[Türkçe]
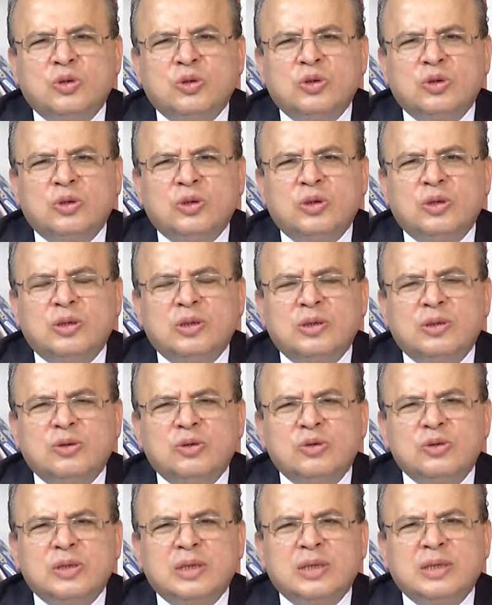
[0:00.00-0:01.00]
E,
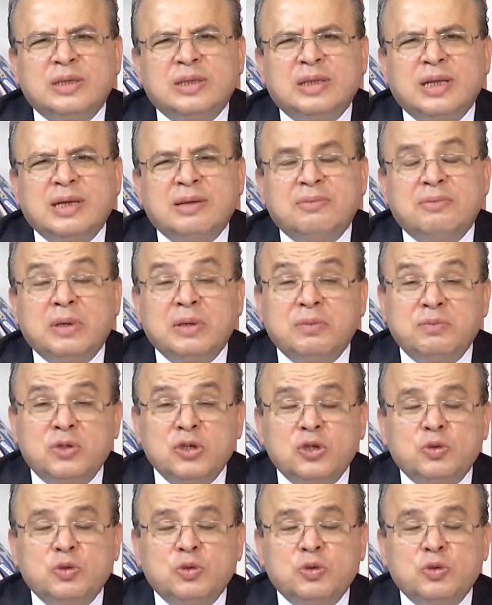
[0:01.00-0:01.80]
özellikle